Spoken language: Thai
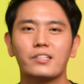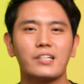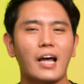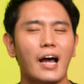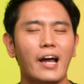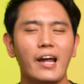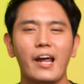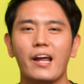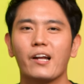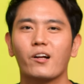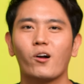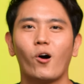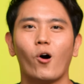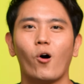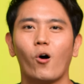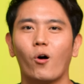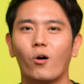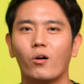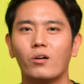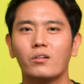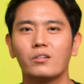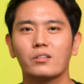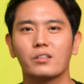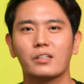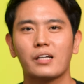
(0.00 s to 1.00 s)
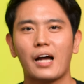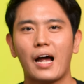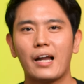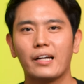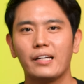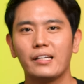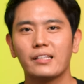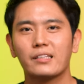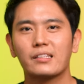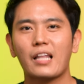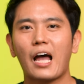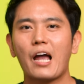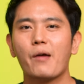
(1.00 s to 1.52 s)
สาเหตุของการ
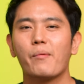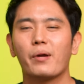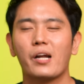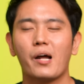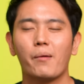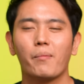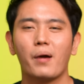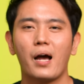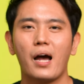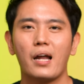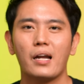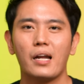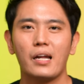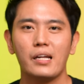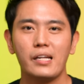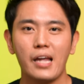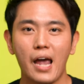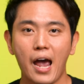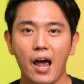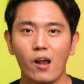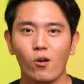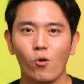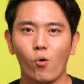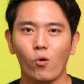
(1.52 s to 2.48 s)
ที่ไตมันทำงานได้แย่